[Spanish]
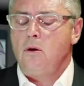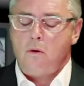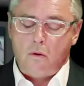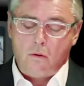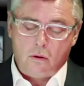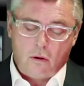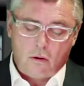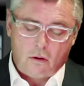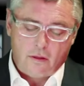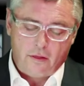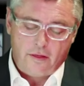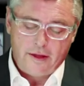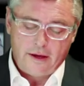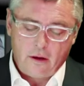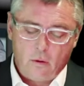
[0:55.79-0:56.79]

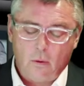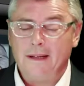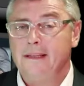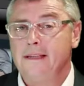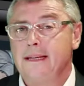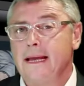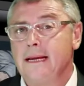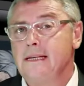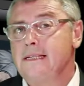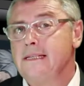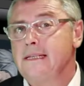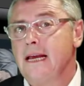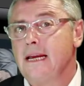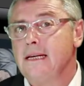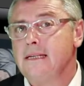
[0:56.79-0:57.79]

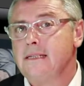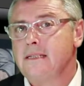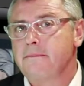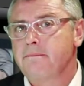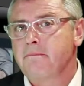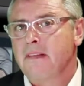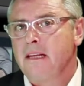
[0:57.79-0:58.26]
1,56.